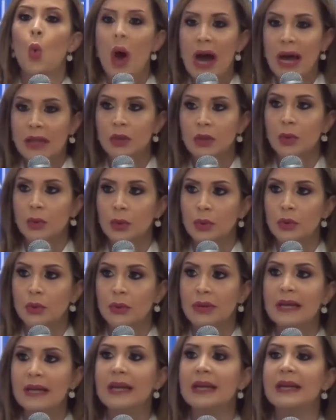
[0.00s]

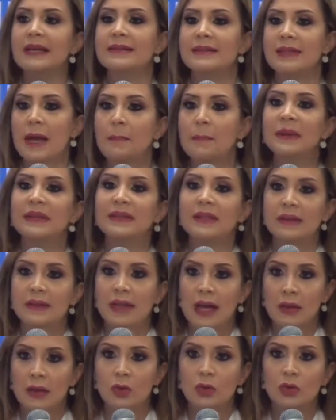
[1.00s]
cuatro están
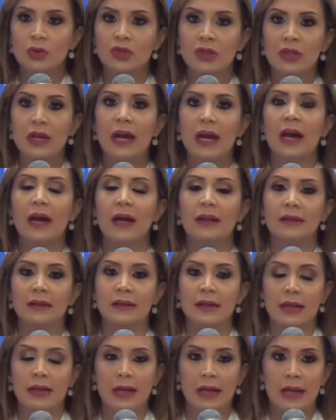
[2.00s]
presentándose
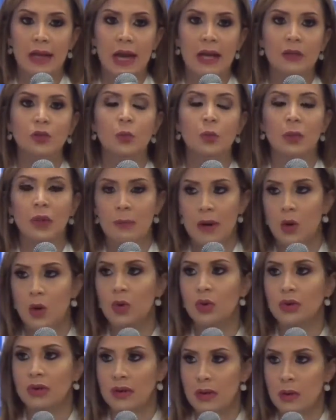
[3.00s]
ante la
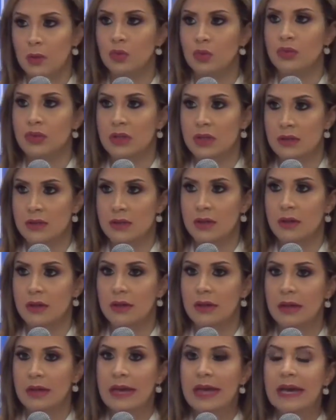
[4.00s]
Suprema Corte de Justicia.
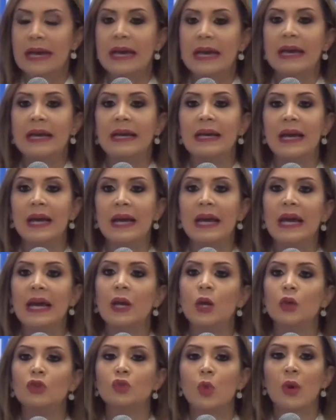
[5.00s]

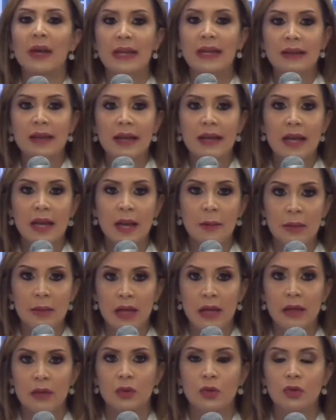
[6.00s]
Que en los 40
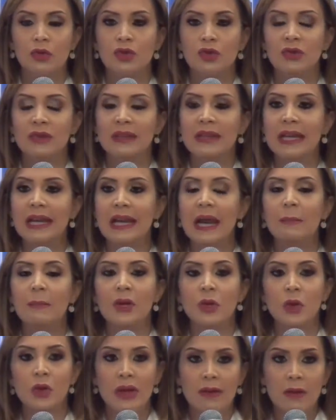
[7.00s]
allanamientos de
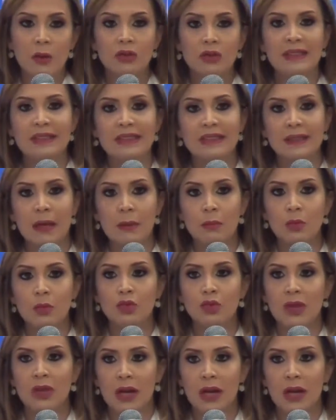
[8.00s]
la mayoría de los que se están